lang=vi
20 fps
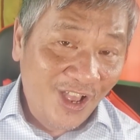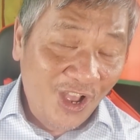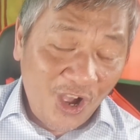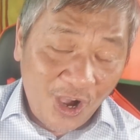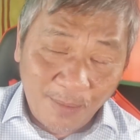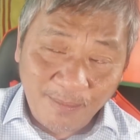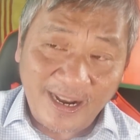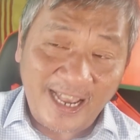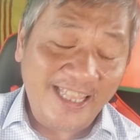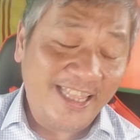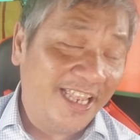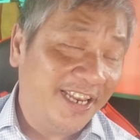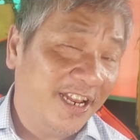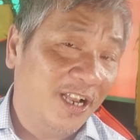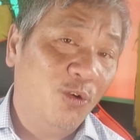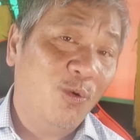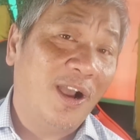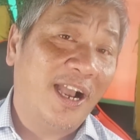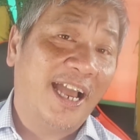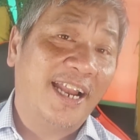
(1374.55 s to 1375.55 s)
Hôm nay thì nữ
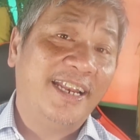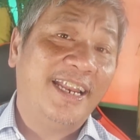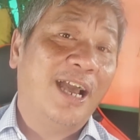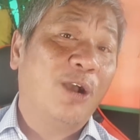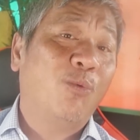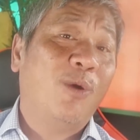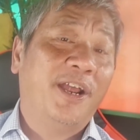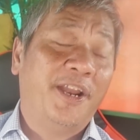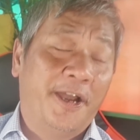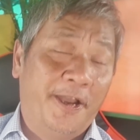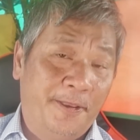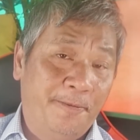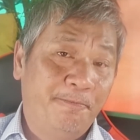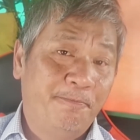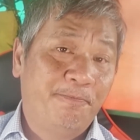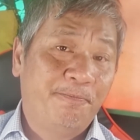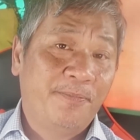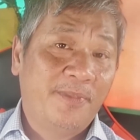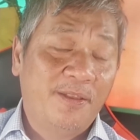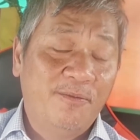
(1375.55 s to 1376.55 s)
hoàng Anh đã qua đời
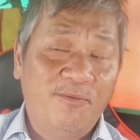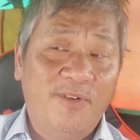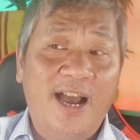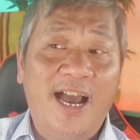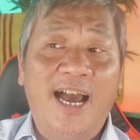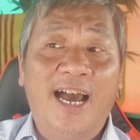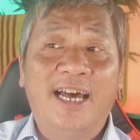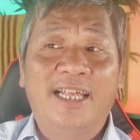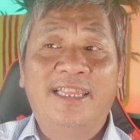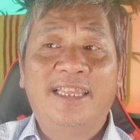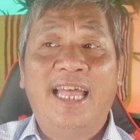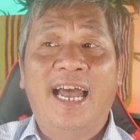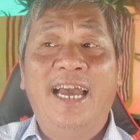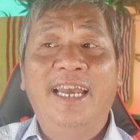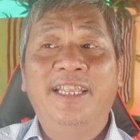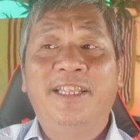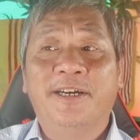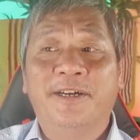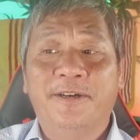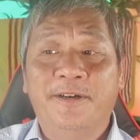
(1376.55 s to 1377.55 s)
và thái
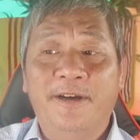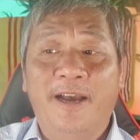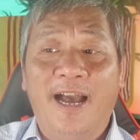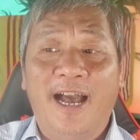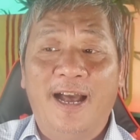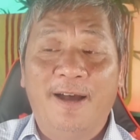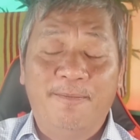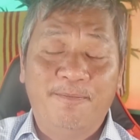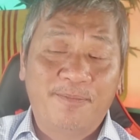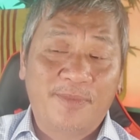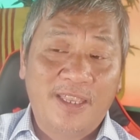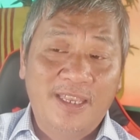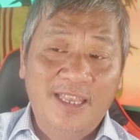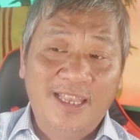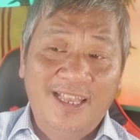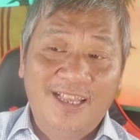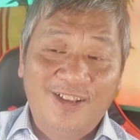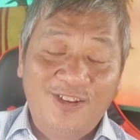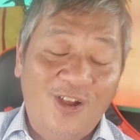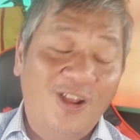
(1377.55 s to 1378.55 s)
tử à,
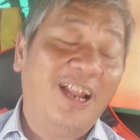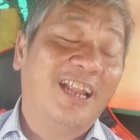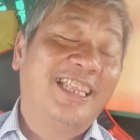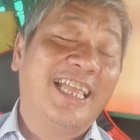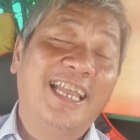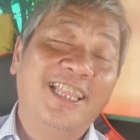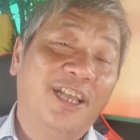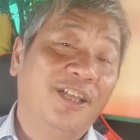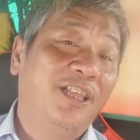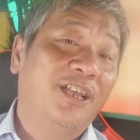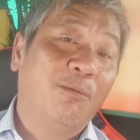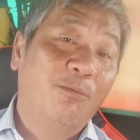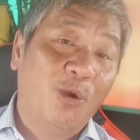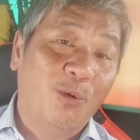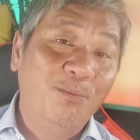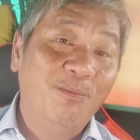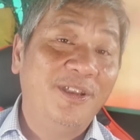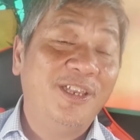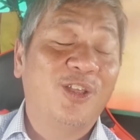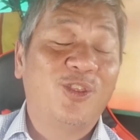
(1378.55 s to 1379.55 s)
nói là thái tử thì không
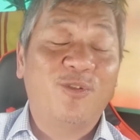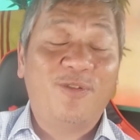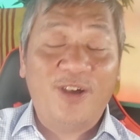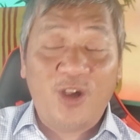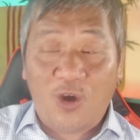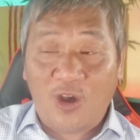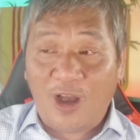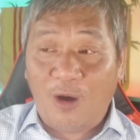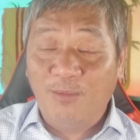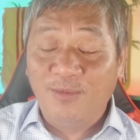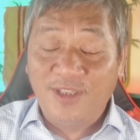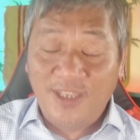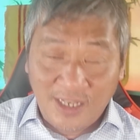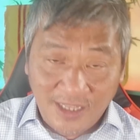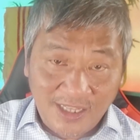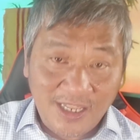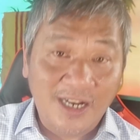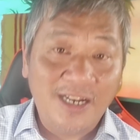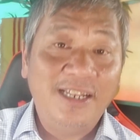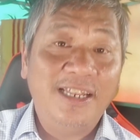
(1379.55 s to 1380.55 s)
đúng bây giờ tôi phải gọi ông chính
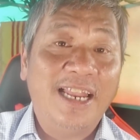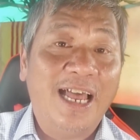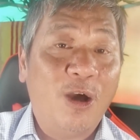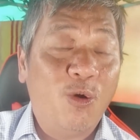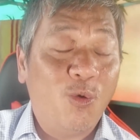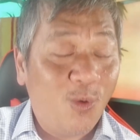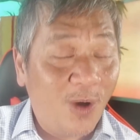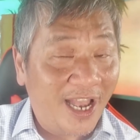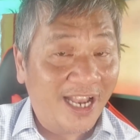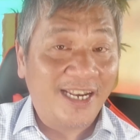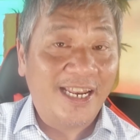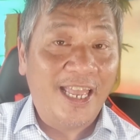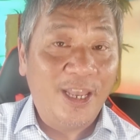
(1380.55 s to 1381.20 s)
thức là hoàng đế